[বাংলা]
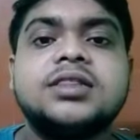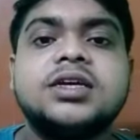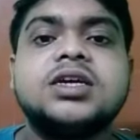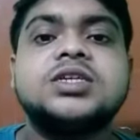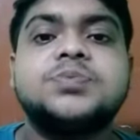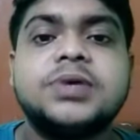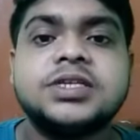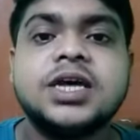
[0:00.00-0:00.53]

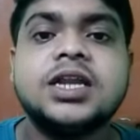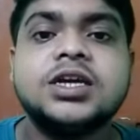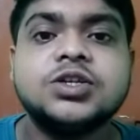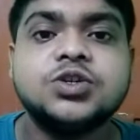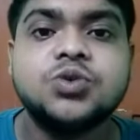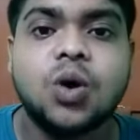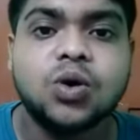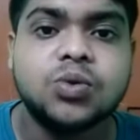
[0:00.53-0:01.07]
এখান থেকে
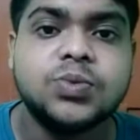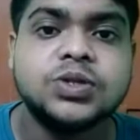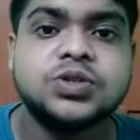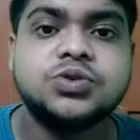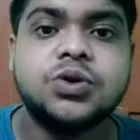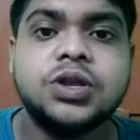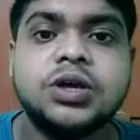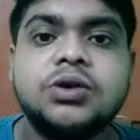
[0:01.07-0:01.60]
স্পেশাল কিছু
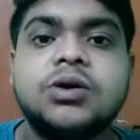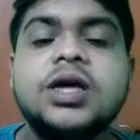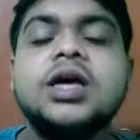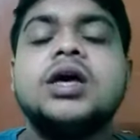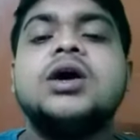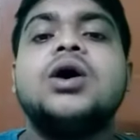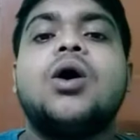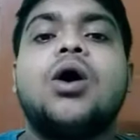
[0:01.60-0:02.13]
ডকুমেন্টস তৈরি
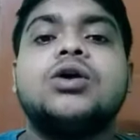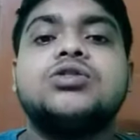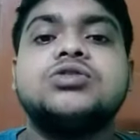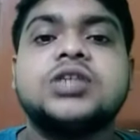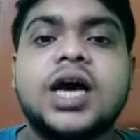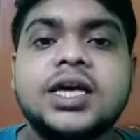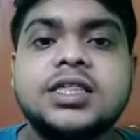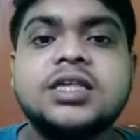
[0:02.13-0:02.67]
করে
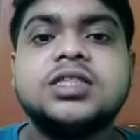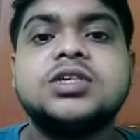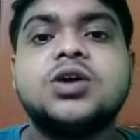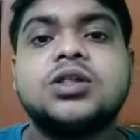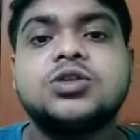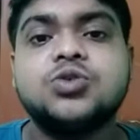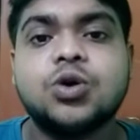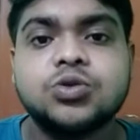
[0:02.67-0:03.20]
হয়তো
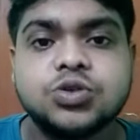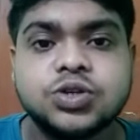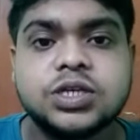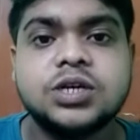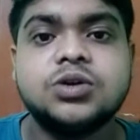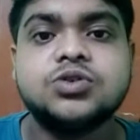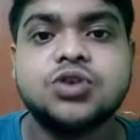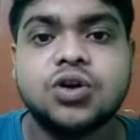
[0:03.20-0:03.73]
চাইছেন যে যত
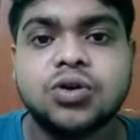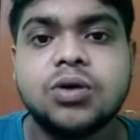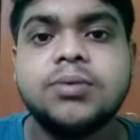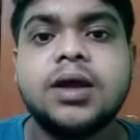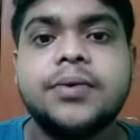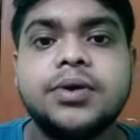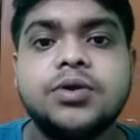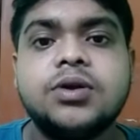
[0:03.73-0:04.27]
যত শীঘ্র
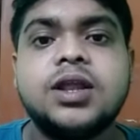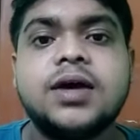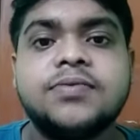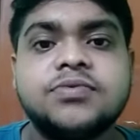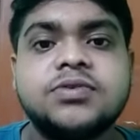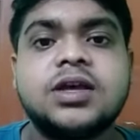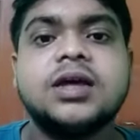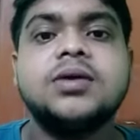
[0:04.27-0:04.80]
সম্ভব ডেভিড
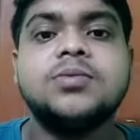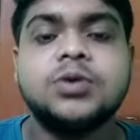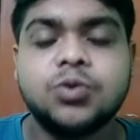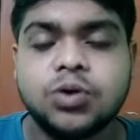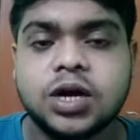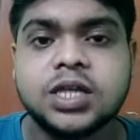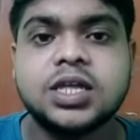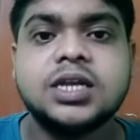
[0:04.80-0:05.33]
উইলিয়ামসকে
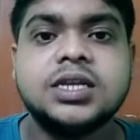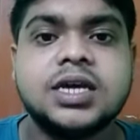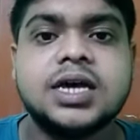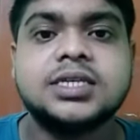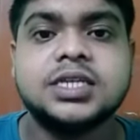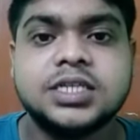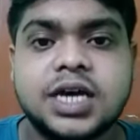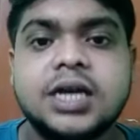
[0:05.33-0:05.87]

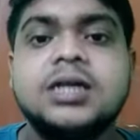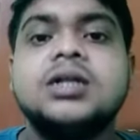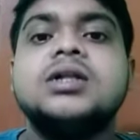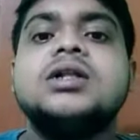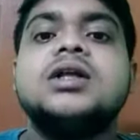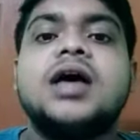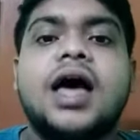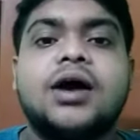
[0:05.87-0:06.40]
কলকাতায় নিয়ে আসা
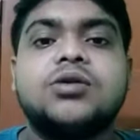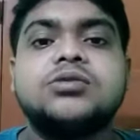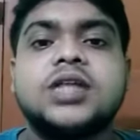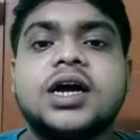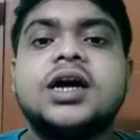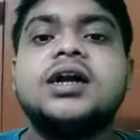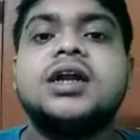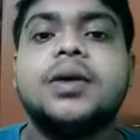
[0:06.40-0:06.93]
যায়
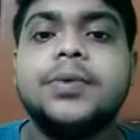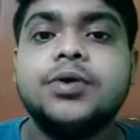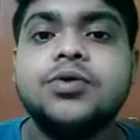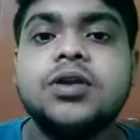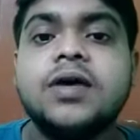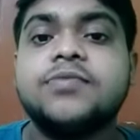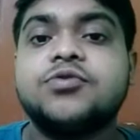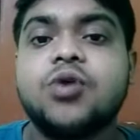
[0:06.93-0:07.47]
এখন দেখার
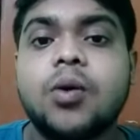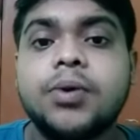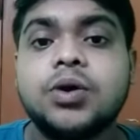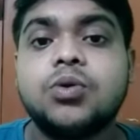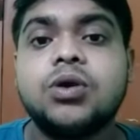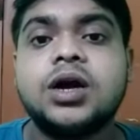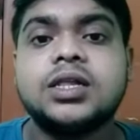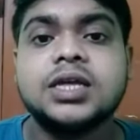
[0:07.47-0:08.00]
ডেভিড উইলিয়ামস
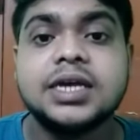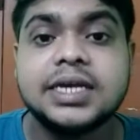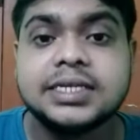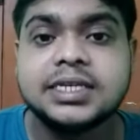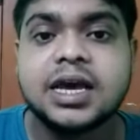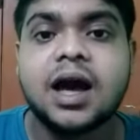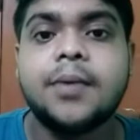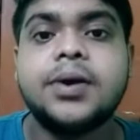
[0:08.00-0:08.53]
কবে
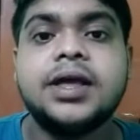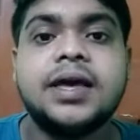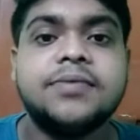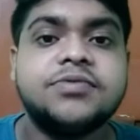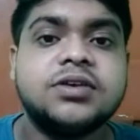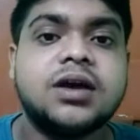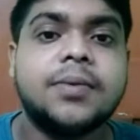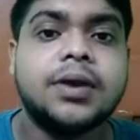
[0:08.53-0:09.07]
কলকাতায় এসে
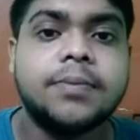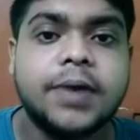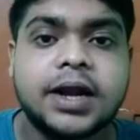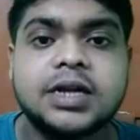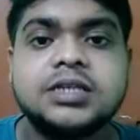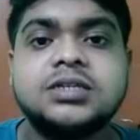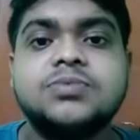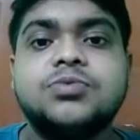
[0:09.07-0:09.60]
আবার এফসি
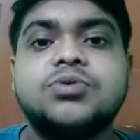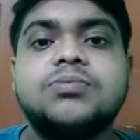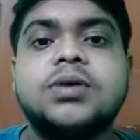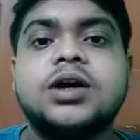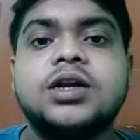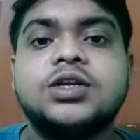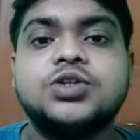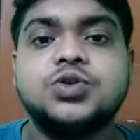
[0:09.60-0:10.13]
কাপের প্র্যাকটিসে
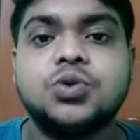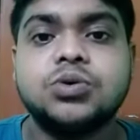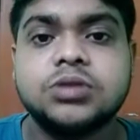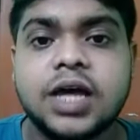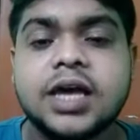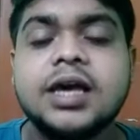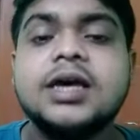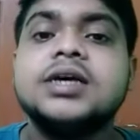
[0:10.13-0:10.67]
মন বাগানে
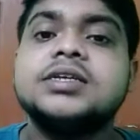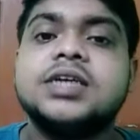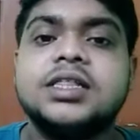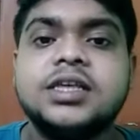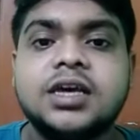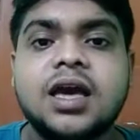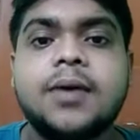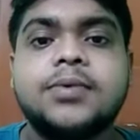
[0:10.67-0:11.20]
যোগ দেয়
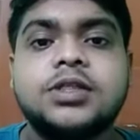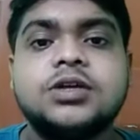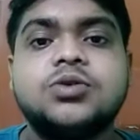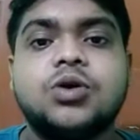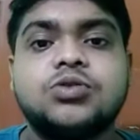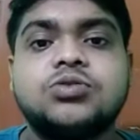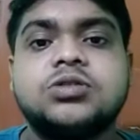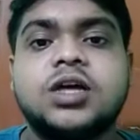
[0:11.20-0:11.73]
সেদিকে
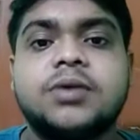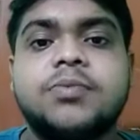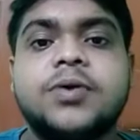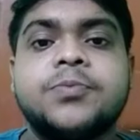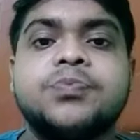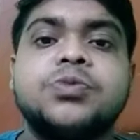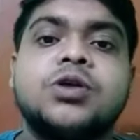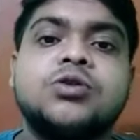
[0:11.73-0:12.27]
আমাদের নজর
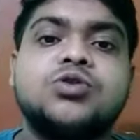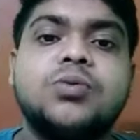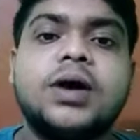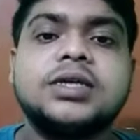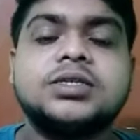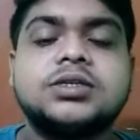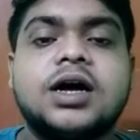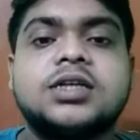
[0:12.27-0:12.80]
থাকবে
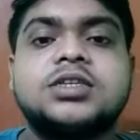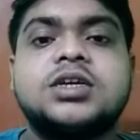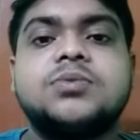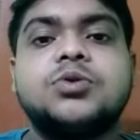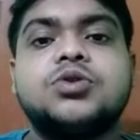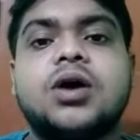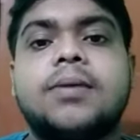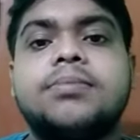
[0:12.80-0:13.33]
তো ব্যাস
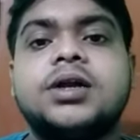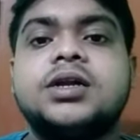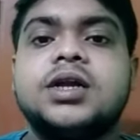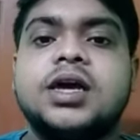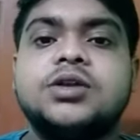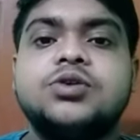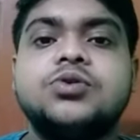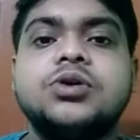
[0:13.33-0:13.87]
আজকের মতো
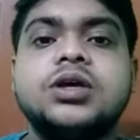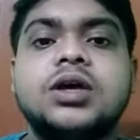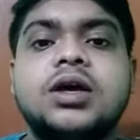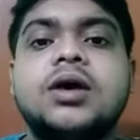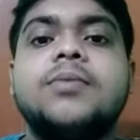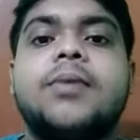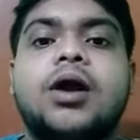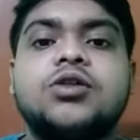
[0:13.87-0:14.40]
আপডেট
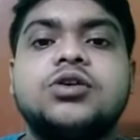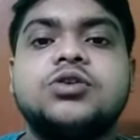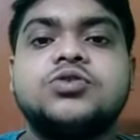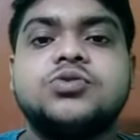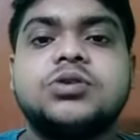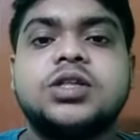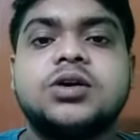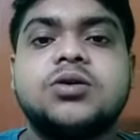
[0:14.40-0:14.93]
এইটুকুই
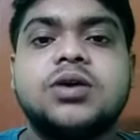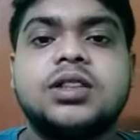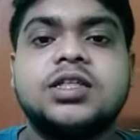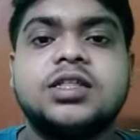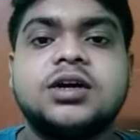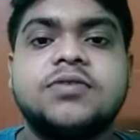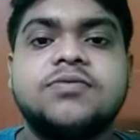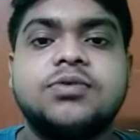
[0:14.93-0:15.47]
ভালো থাকো সুখে
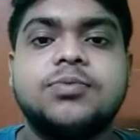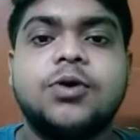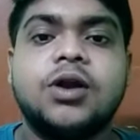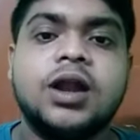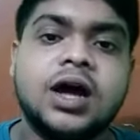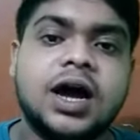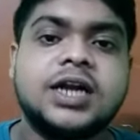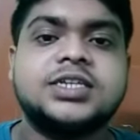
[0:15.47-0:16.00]
থাকো খেলতে থাকো
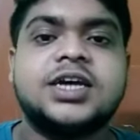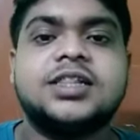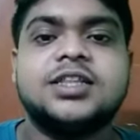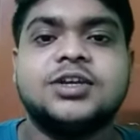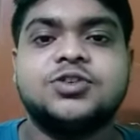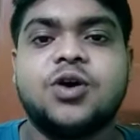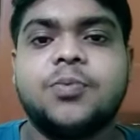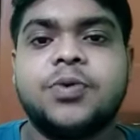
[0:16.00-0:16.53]
ফুটবল আর
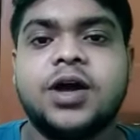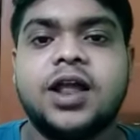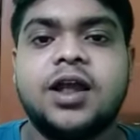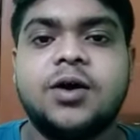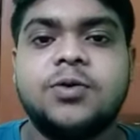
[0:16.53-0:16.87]
সাথে সব